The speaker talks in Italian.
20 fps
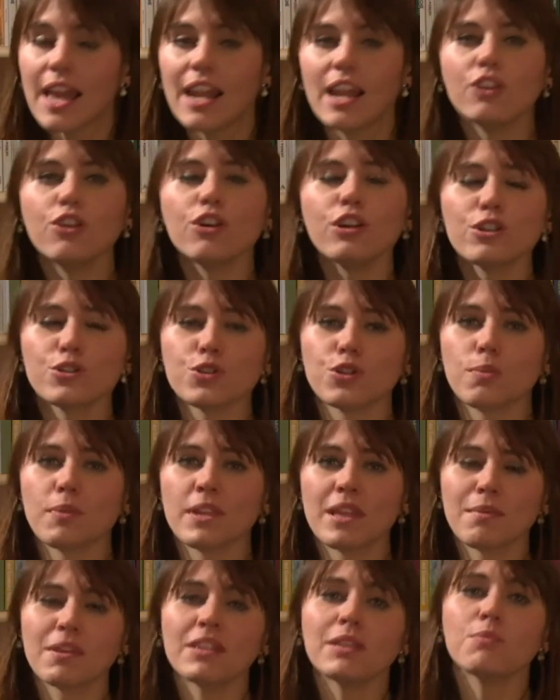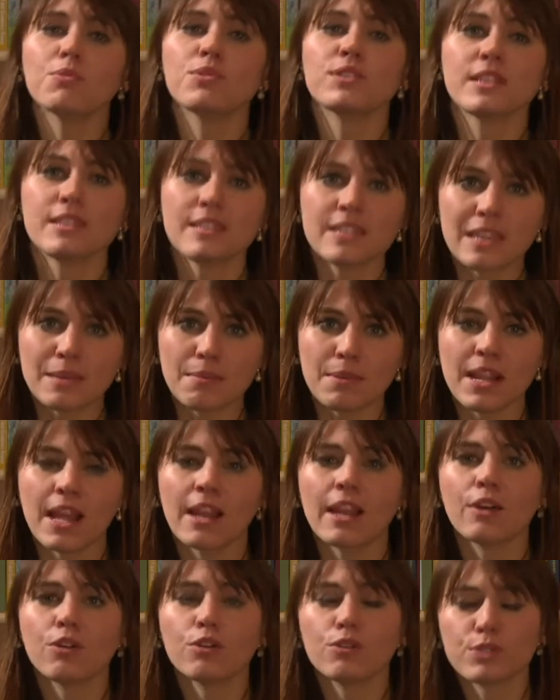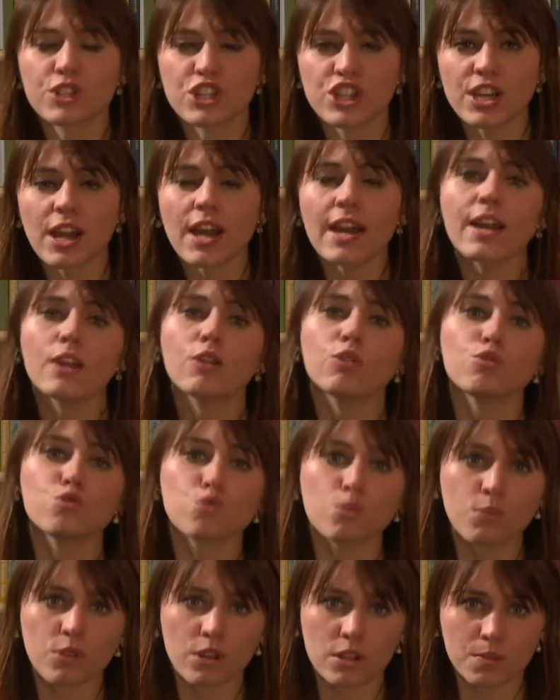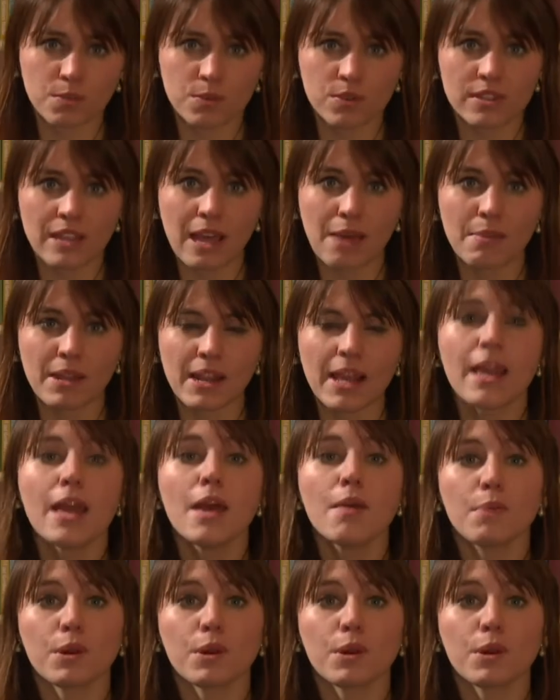Le donne sono mediamente più sensibili all'ecologia e al consumo responsabile,